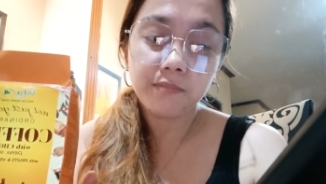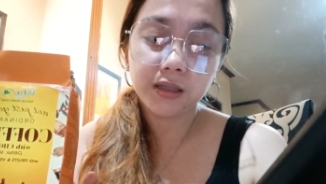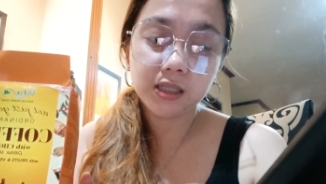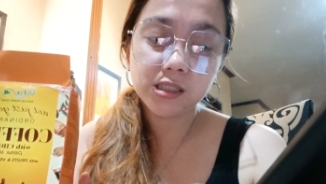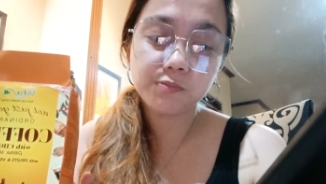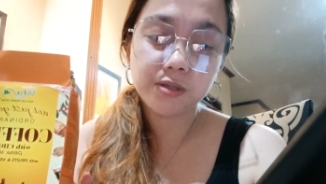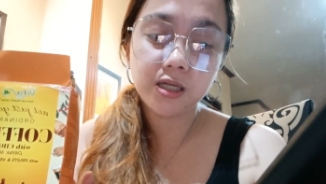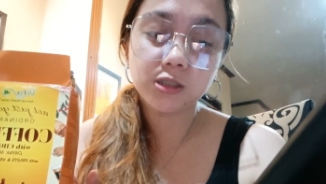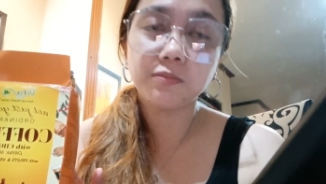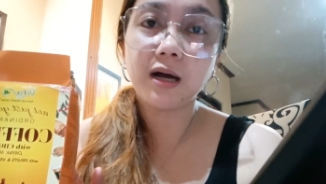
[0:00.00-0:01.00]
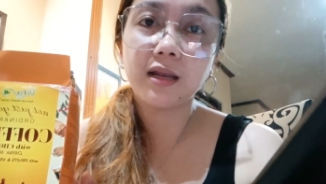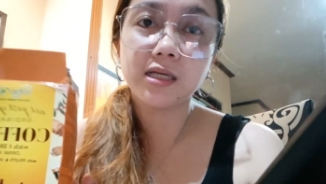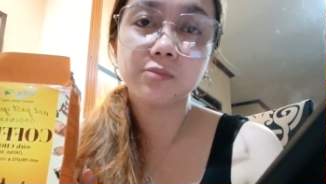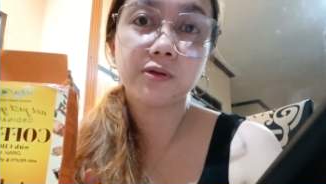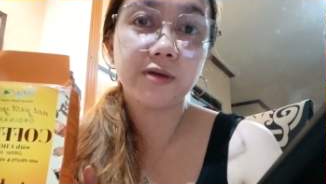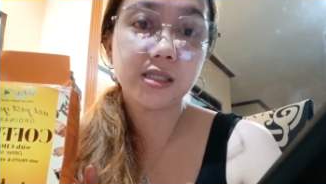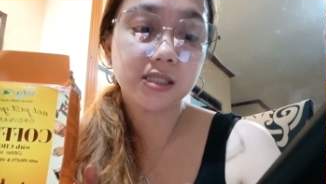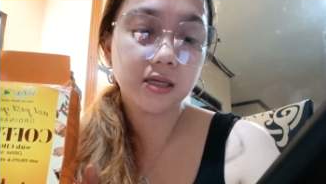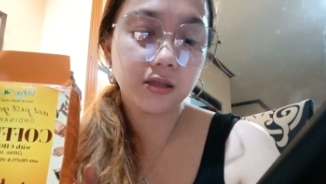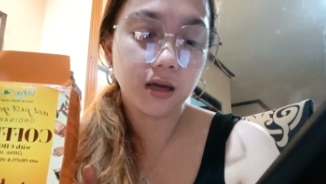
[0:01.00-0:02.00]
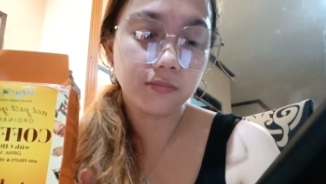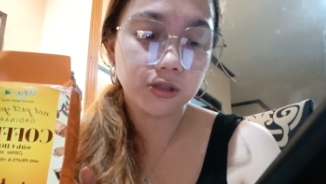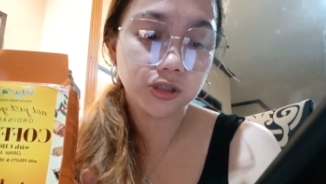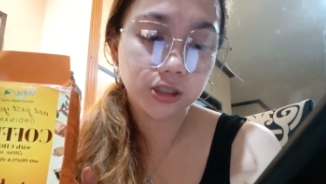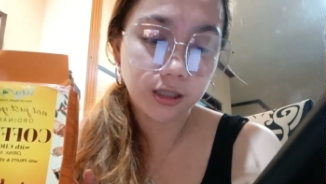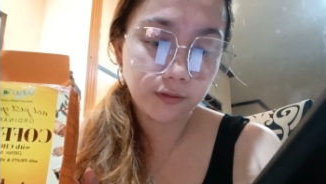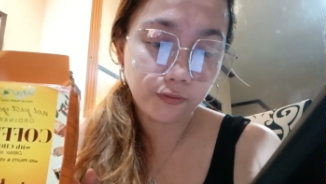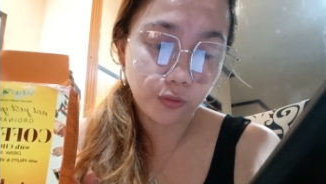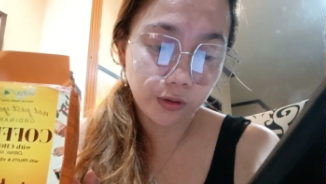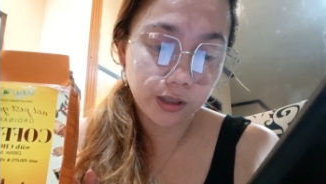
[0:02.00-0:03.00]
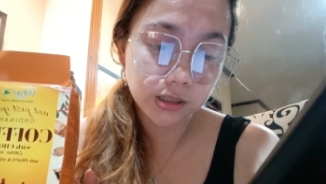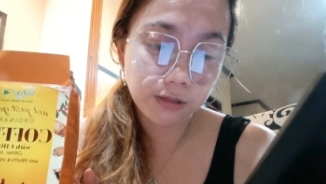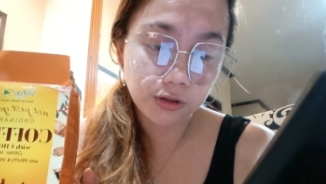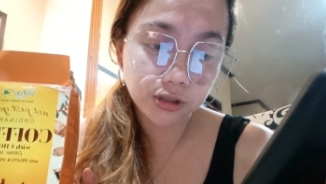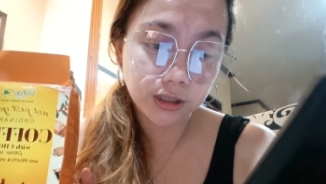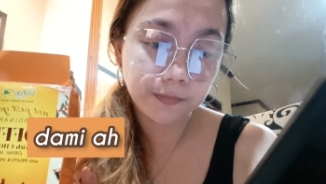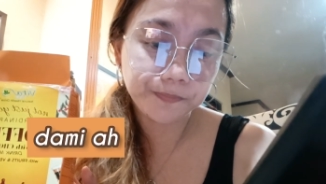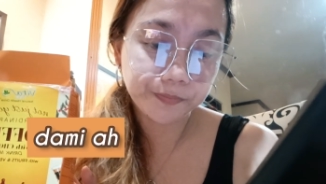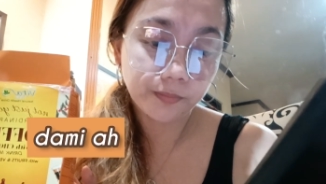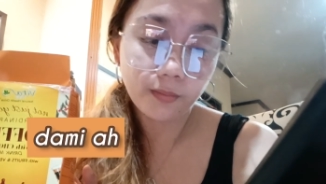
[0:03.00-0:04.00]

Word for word: maintains pH balance, prevents skin damage, and of course, meron siyang